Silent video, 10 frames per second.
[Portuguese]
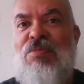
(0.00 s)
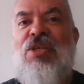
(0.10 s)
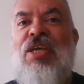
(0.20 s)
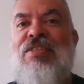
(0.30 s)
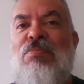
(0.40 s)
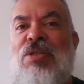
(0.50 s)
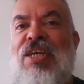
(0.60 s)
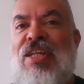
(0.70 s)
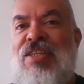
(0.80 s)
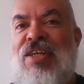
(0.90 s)
e que é essa
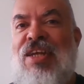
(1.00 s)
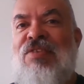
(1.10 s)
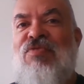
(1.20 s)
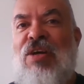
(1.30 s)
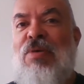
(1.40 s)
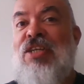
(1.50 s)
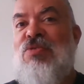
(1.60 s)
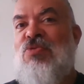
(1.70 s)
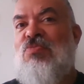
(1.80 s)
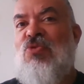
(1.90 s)
brincadeira aí fica
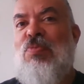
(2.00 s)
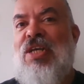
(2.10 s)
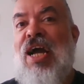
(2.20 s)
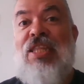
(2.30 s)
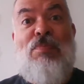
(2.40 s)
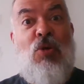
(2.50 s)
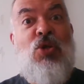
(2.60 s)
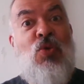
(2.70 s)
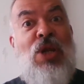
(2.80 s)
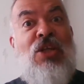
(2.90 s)
mais complicada,
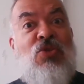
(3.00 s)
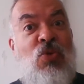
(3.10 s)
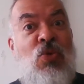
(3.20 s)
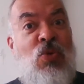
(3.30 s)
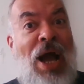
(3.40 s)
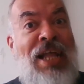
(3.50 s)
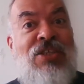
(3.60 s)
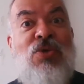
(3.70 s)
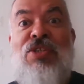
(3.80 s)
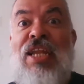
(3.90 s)
porque o, leit o
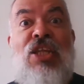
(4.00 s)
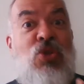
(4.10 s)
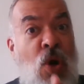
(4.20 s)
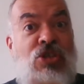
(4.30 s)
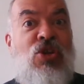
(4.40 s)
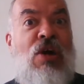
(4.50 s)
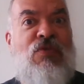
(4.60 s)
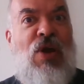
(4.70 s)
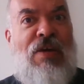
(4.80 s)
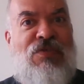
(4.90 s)
Atticus é leitor de
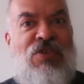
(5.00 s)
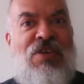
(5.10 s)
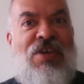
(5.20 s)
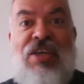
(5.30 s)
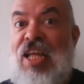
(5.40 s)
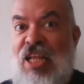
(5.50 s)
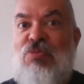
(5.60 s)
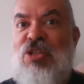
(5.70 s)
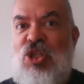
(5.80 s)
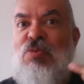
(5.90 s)
Lovecraft. E
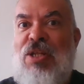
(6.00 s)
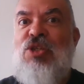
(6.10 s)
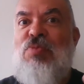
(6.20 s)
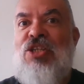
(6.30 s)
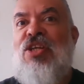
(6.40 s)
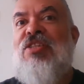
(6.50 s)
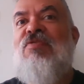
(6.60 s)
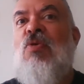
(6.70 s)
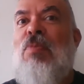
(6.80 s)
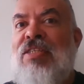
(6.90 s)
aliás, uma das primeiras brigas que ele
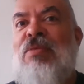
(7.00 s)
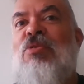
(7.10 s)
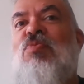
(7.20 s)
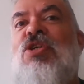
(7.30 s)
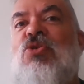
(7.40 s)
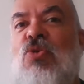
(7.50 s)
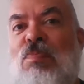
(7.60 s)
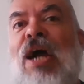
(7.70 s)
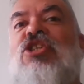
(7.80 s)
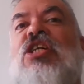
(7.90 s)
teve com o pai é por isso. O
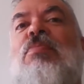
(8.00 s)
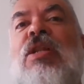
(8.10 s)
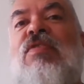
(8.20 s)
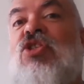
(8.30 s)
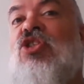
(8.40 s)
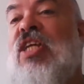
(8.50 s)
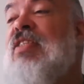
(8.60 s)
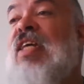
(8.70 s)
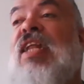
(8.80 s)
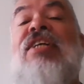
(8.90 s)
pai chega para ele e diz assim:
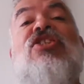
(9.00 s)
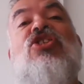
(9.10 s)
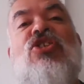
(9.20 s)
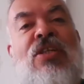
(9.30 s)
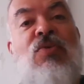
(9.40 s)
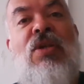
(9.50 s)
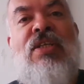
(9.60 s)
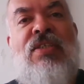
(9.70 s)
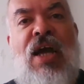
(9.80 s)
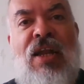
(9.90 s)
esse cara é racista, não lê
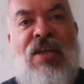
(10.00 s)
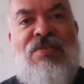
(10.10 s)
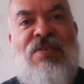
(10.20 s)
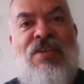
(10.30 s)
esse cara.